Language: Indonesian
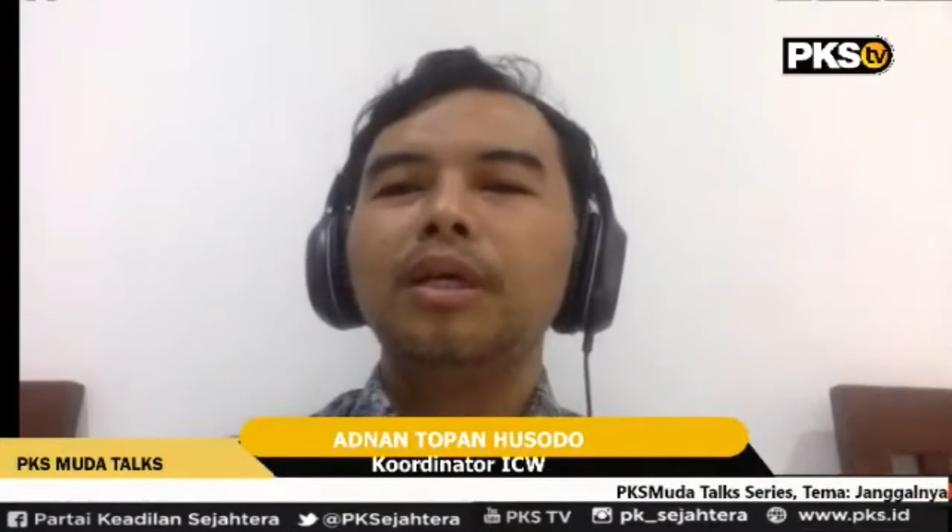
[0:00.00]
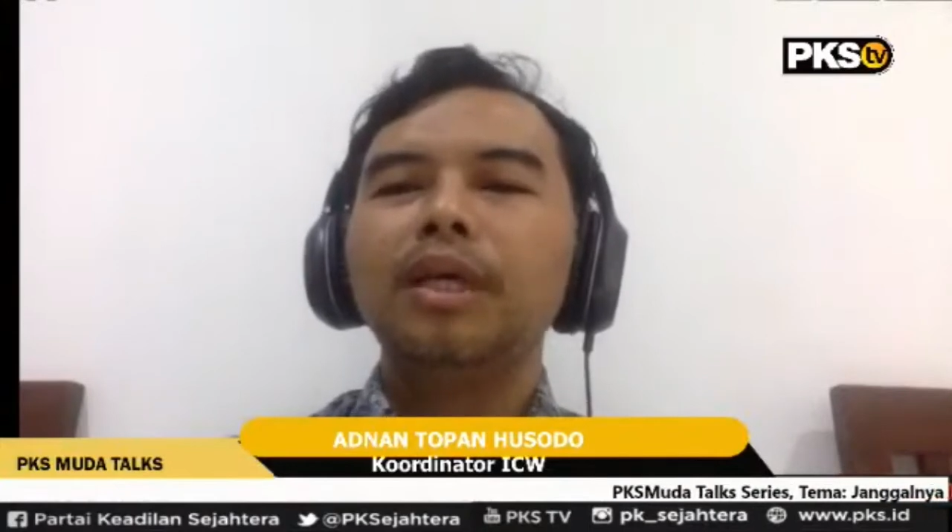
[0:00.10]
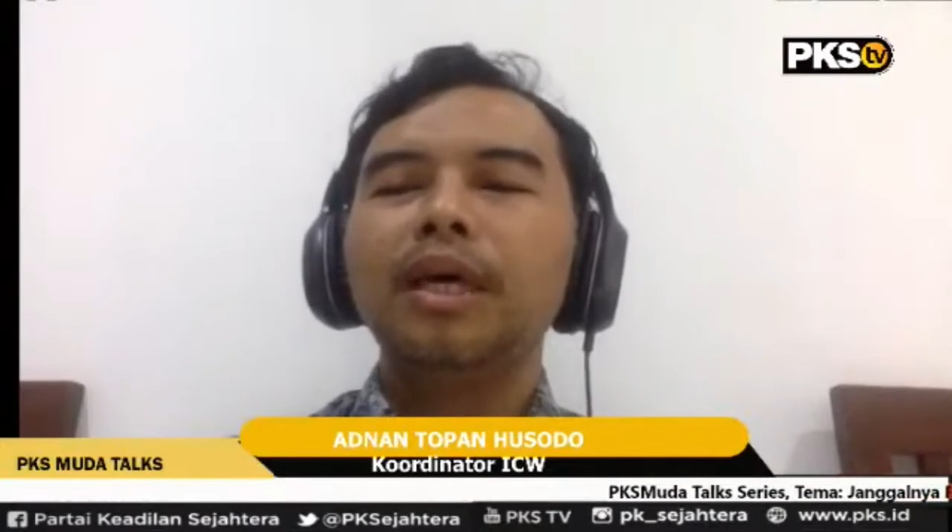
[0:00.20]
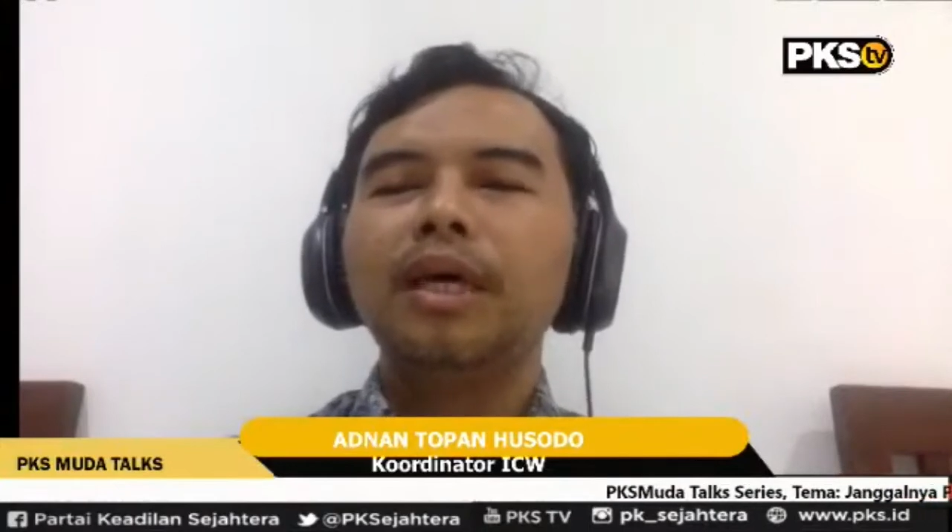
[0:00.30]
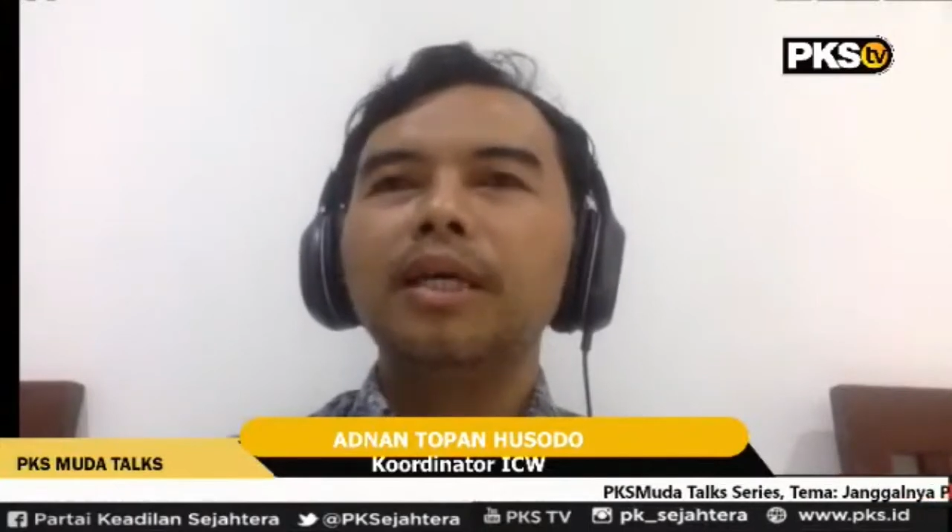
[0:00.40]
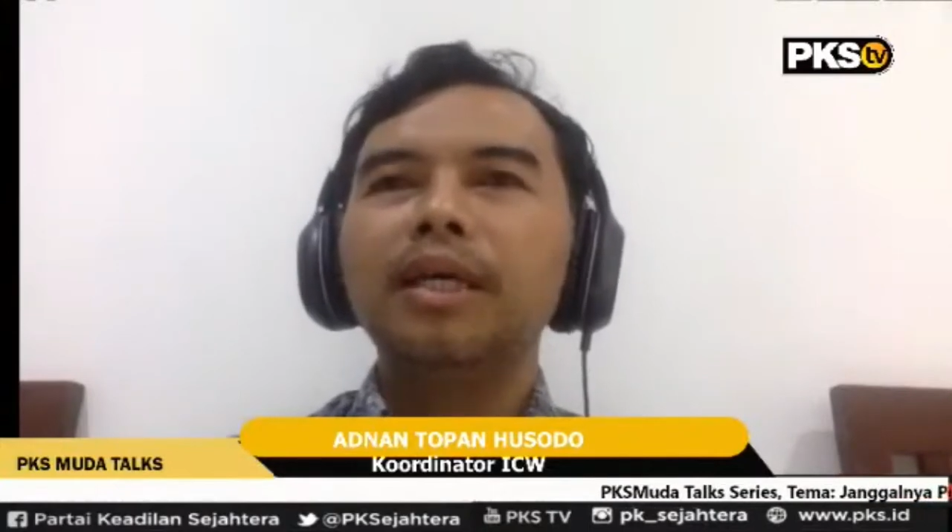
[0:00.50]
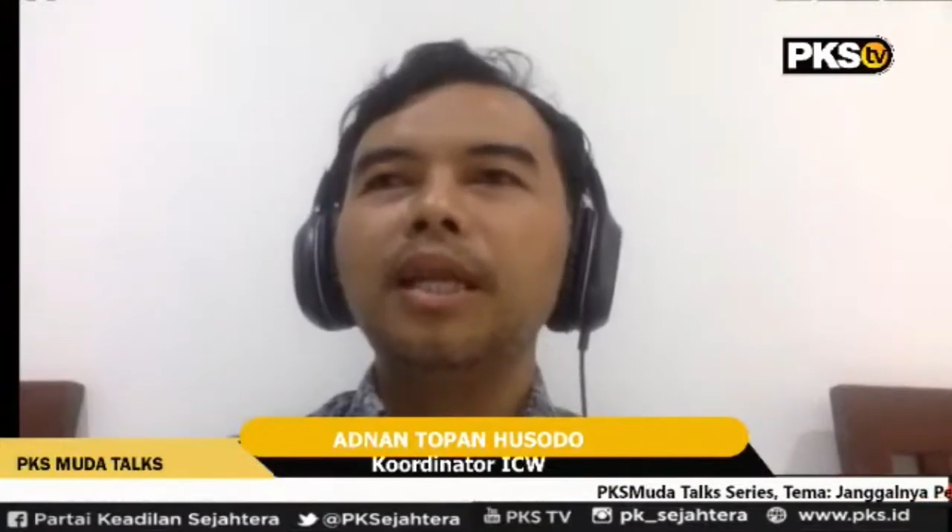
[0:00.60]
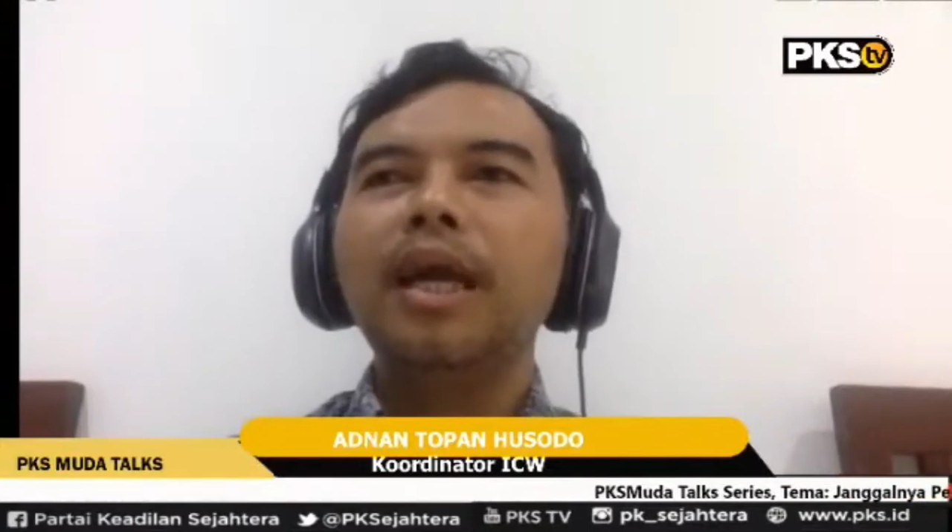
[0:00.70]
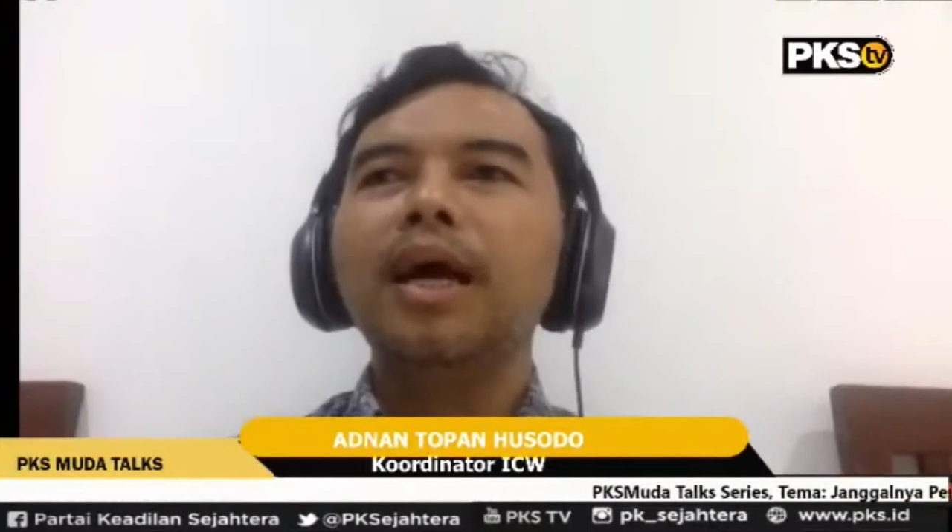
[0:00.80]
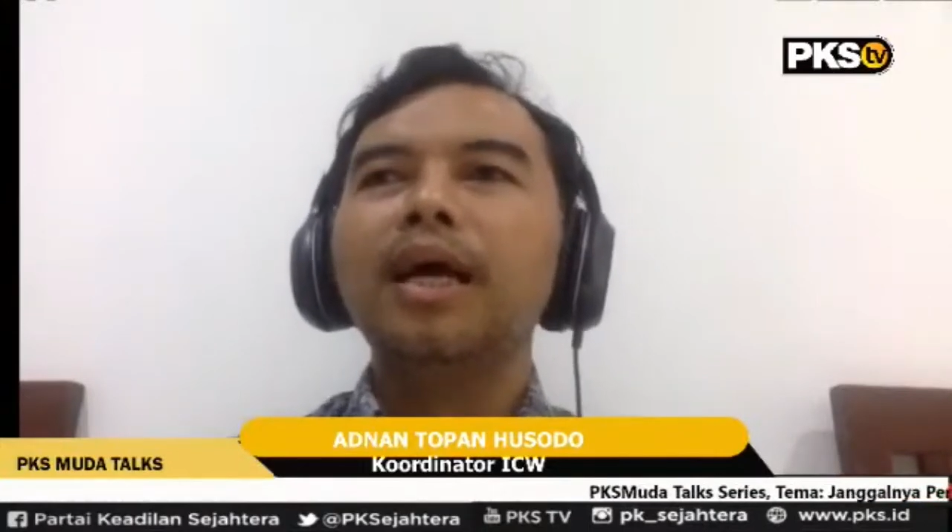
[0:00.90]
yang
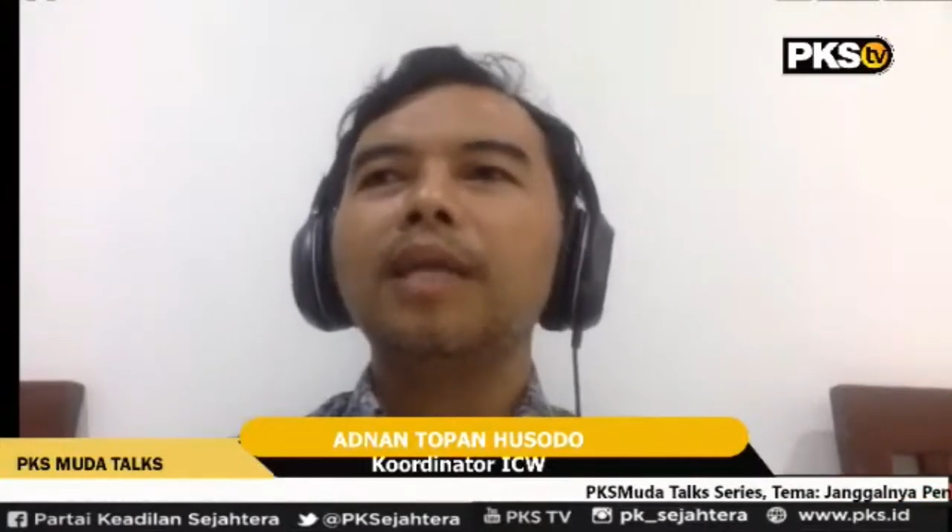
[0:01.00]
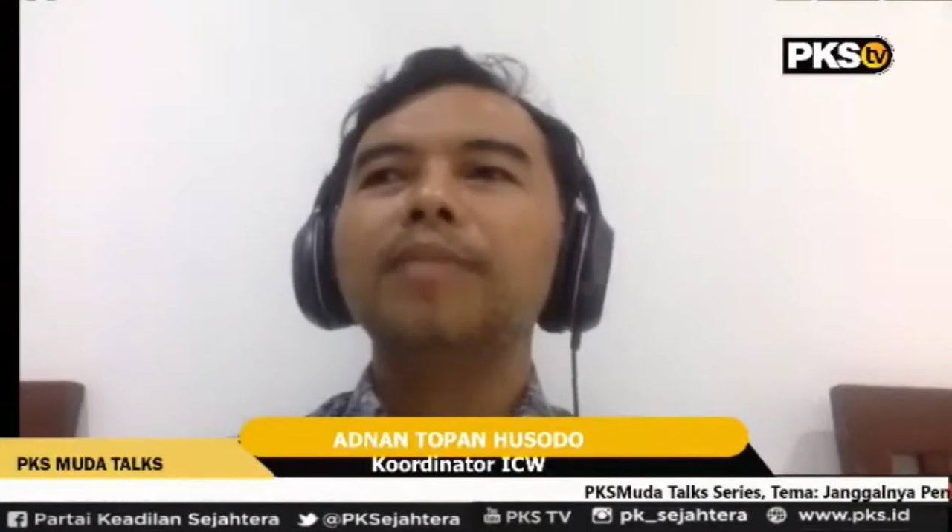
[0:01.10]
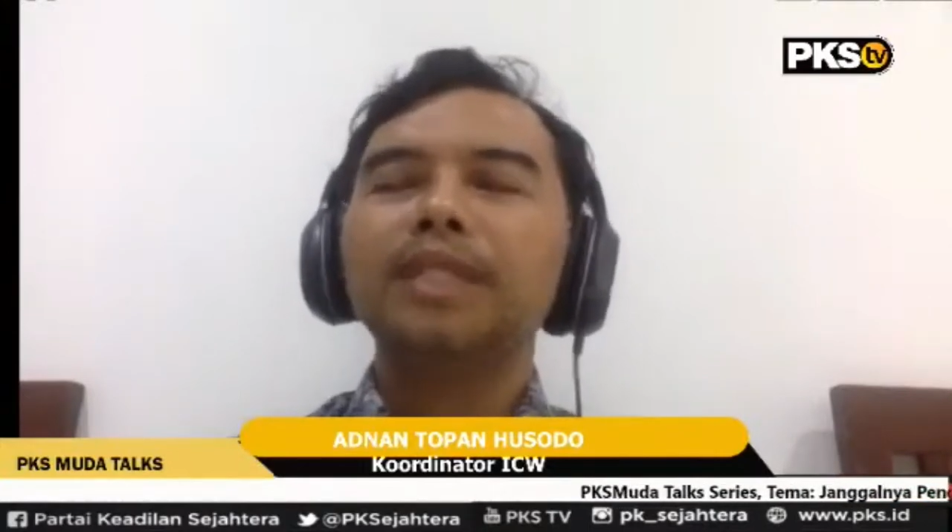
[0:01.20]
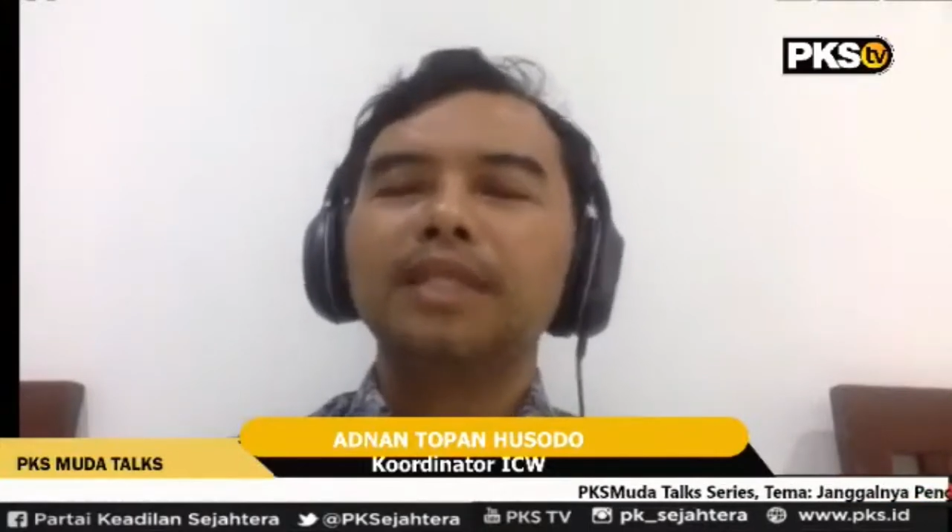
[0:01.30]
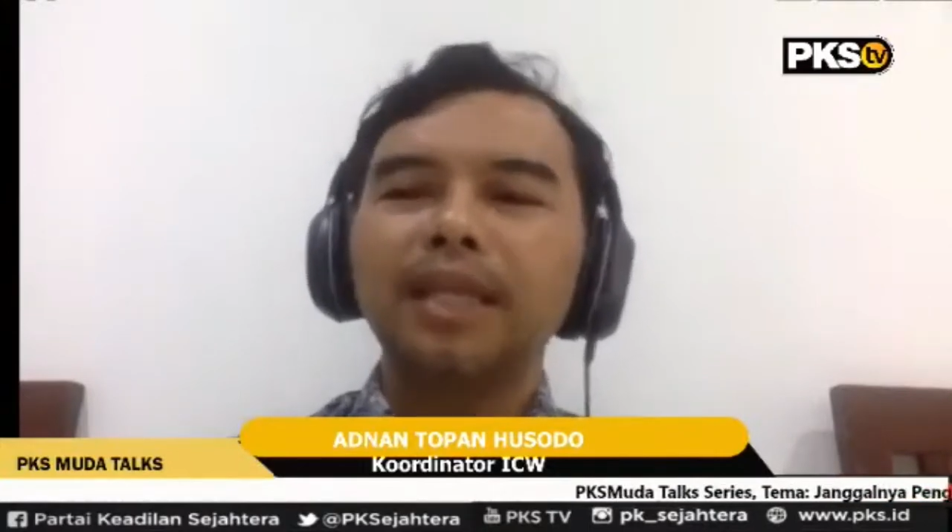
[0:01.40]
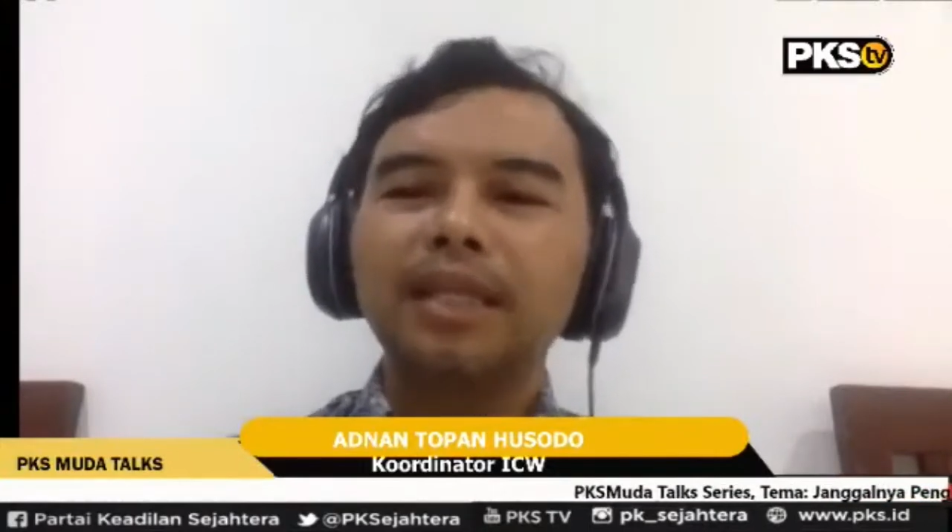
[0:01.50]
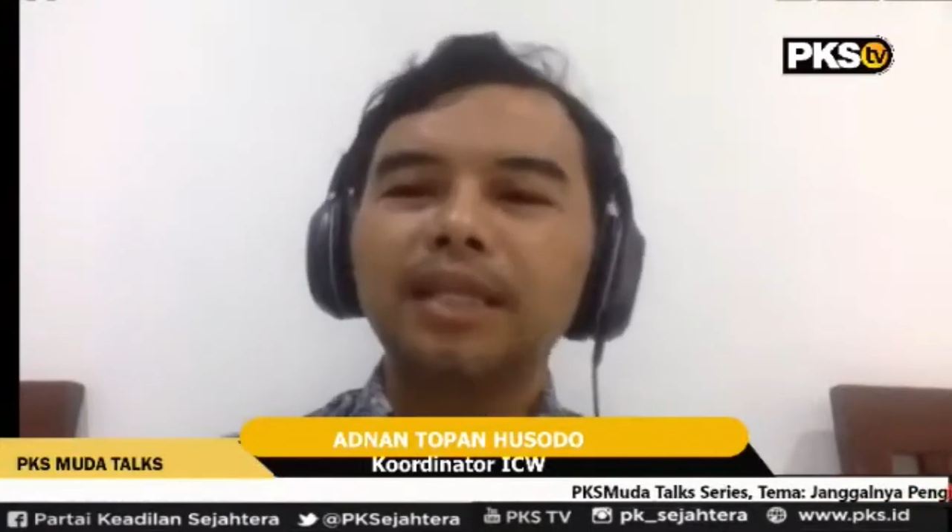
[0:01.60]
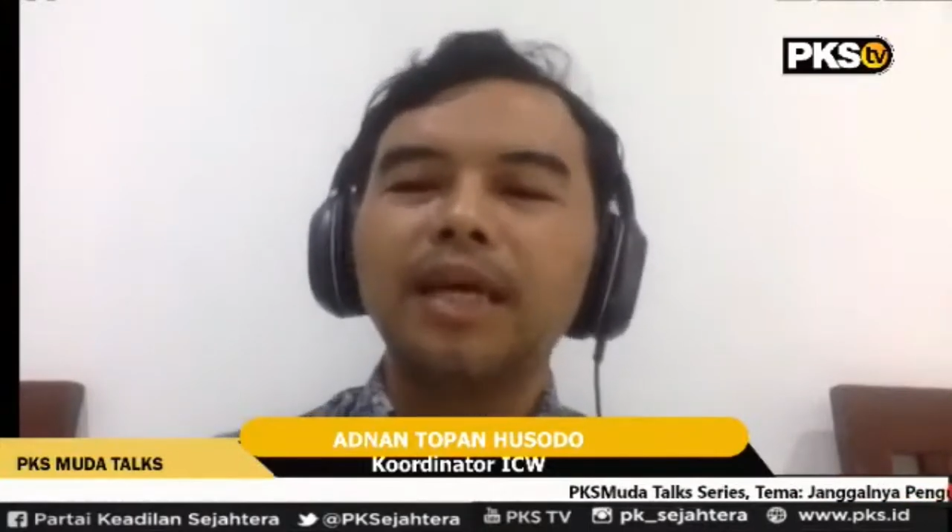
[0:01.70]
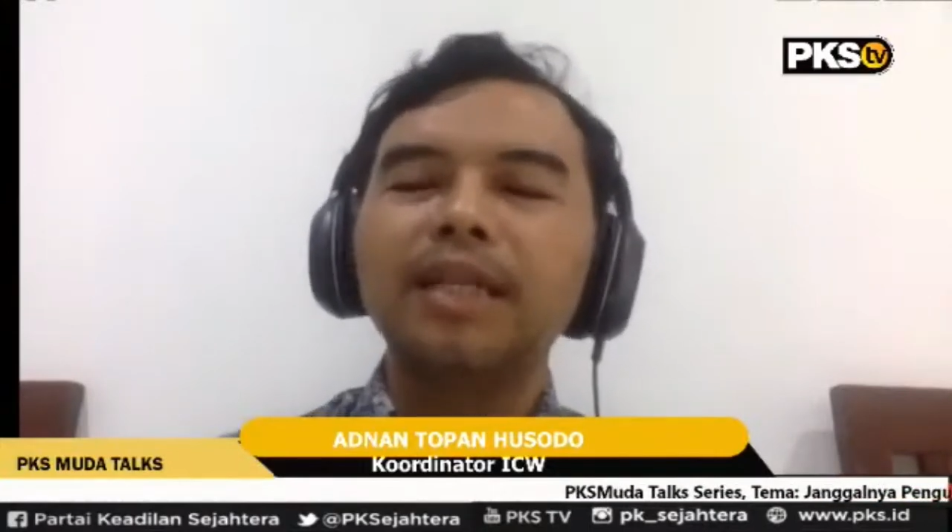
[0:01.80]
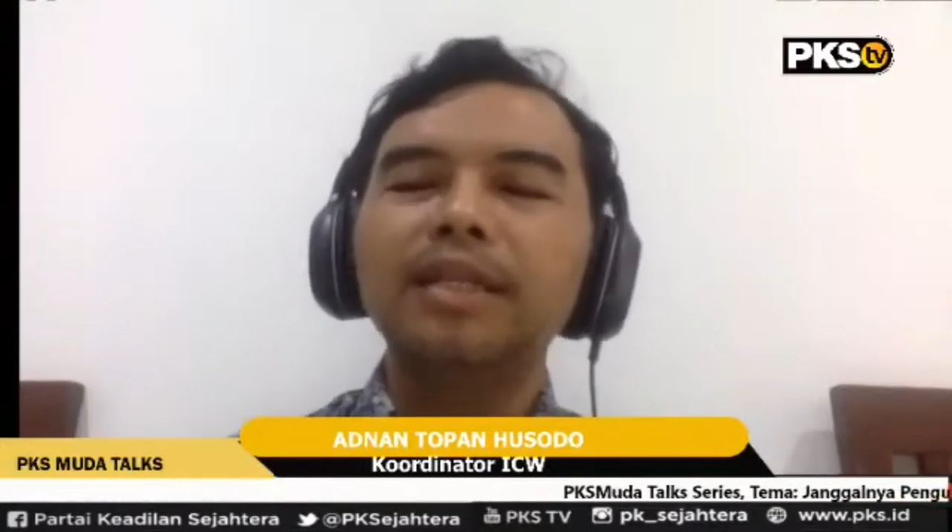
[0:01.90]
ini akan
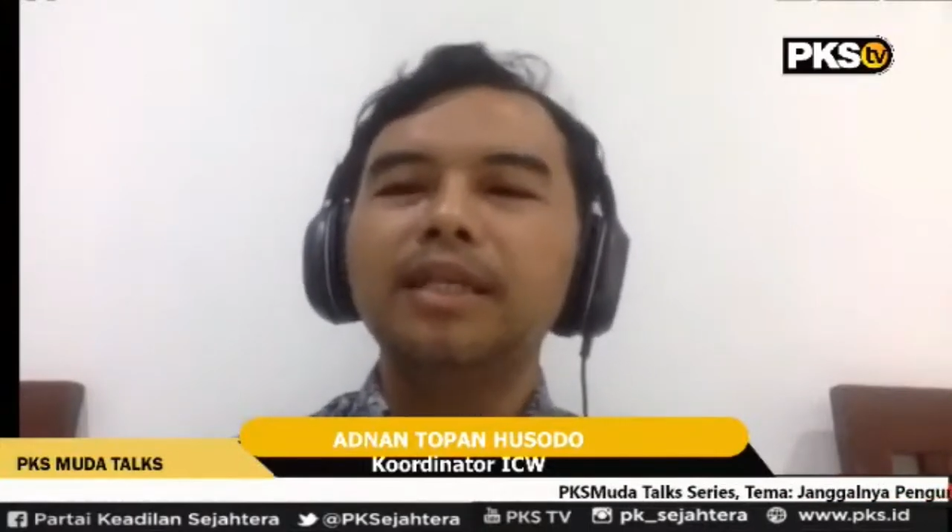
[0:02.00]
menyesatkan